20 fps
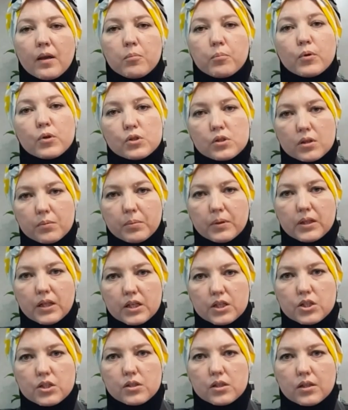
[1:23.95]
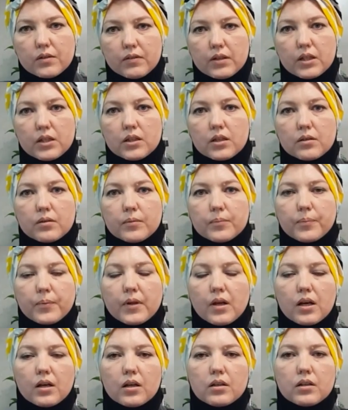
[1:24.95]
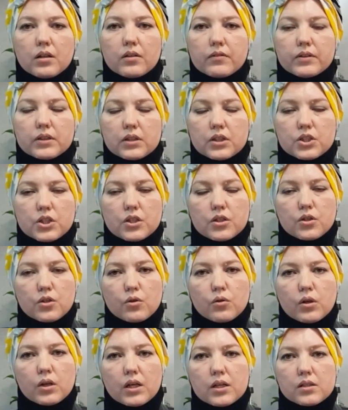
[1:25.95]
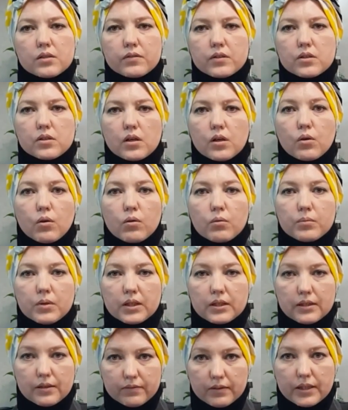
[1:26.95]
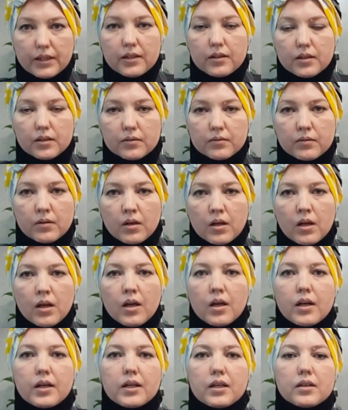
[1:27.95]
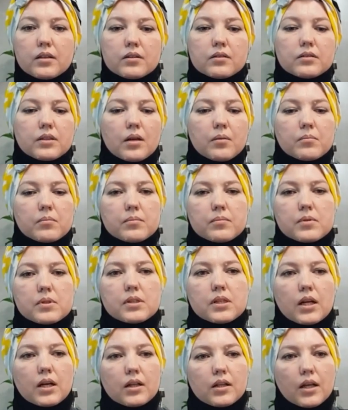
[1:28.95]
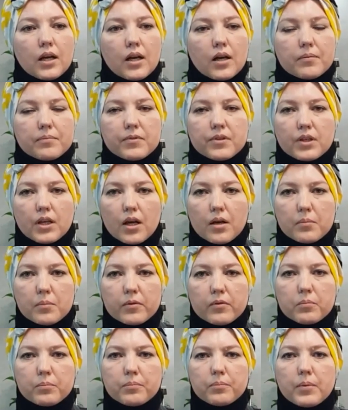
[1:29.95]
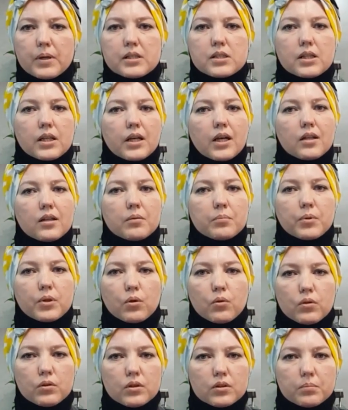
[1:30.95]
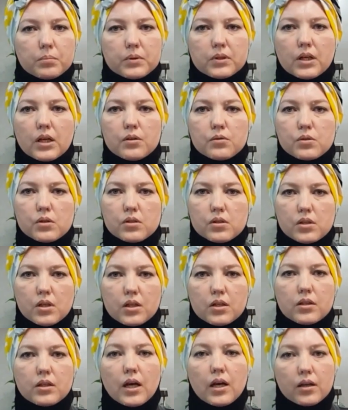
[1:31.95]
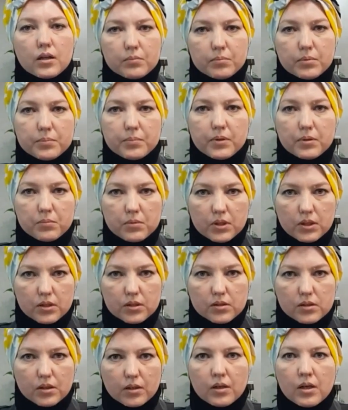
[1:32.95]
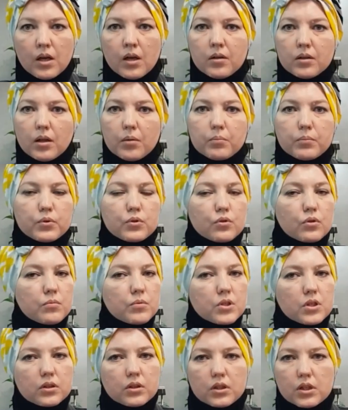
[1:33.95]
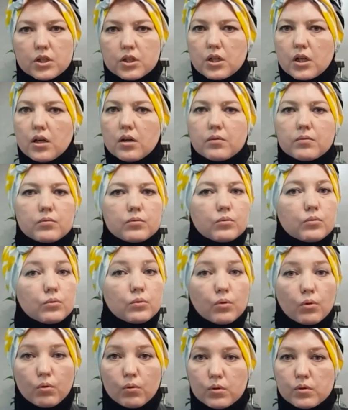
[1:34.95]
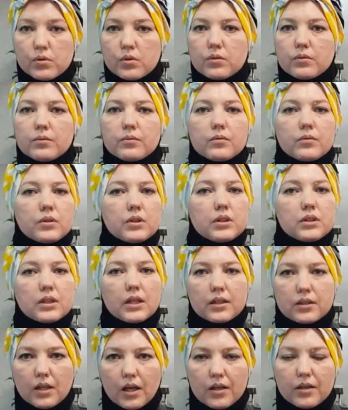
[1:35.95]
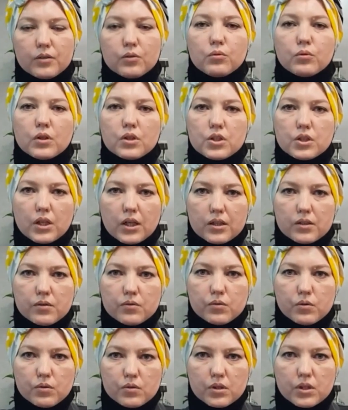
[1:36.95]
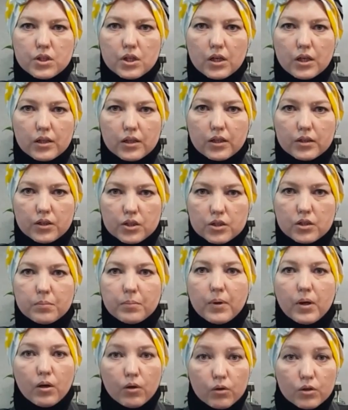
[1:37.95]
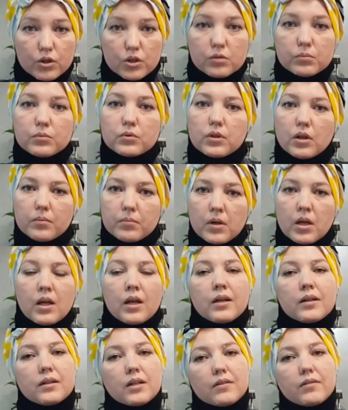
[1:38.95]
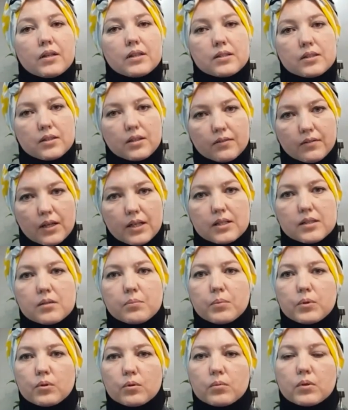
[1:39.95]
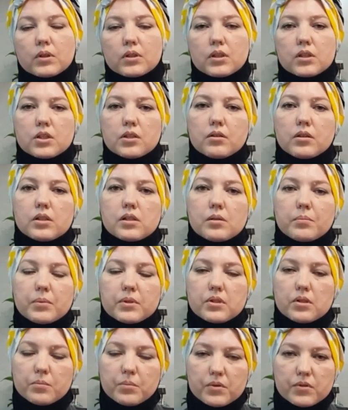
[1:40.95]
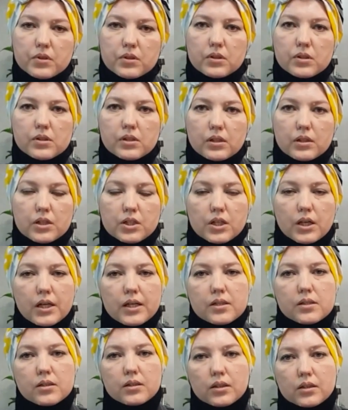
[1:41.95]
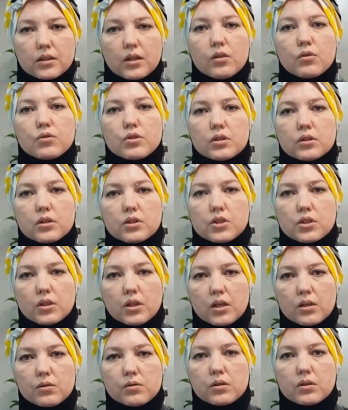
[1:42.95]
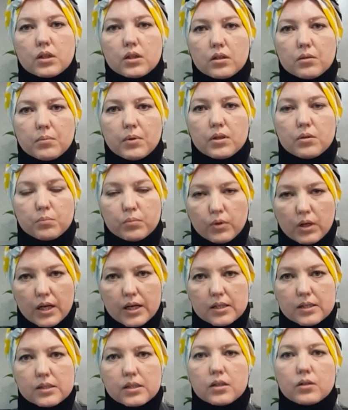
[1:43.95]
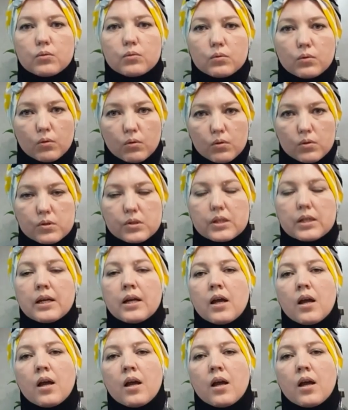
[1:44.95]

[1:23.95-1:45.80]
После подачи заявления на, на, в отношении нее оказывается огромное давление, и там сторона обвиняемого постоянно приходит, пытаются с ней якобы примириться. Там путем шантажа, угроз, и так далее. Ну, начинается все изначально, конечно, по-хорошему, там, давайте, давайте, потом, когда, если потерпевший не соглашается, тогда уже начинаются такие манипуляции, угрозы,